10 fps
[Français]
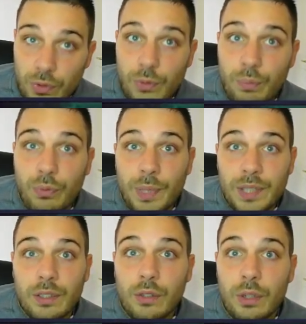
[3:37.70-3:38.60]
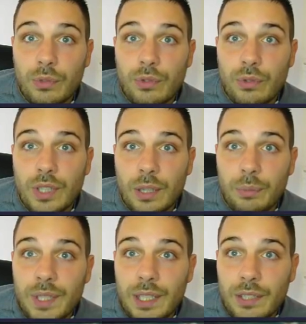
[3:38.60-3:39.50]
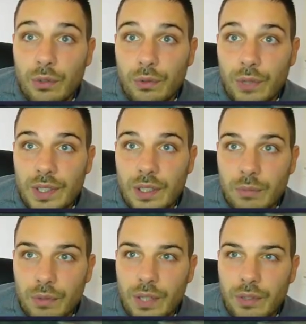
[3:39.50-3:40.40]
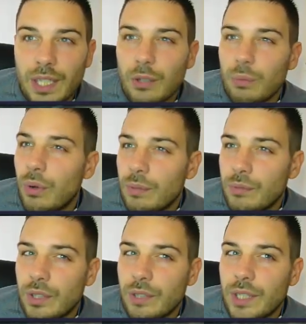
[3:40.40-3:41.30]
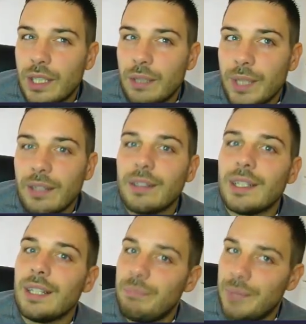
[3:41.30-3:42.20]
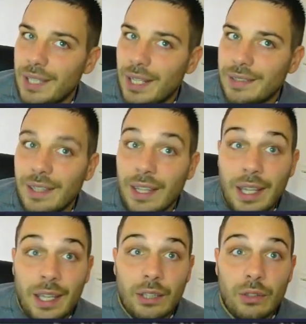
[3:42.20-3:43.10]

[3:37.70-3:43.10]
monstres, plus particulièrement ceux qui habitent les eaux voisines. Mais vous savez quel est le problème de naviguer les mers Les pirates.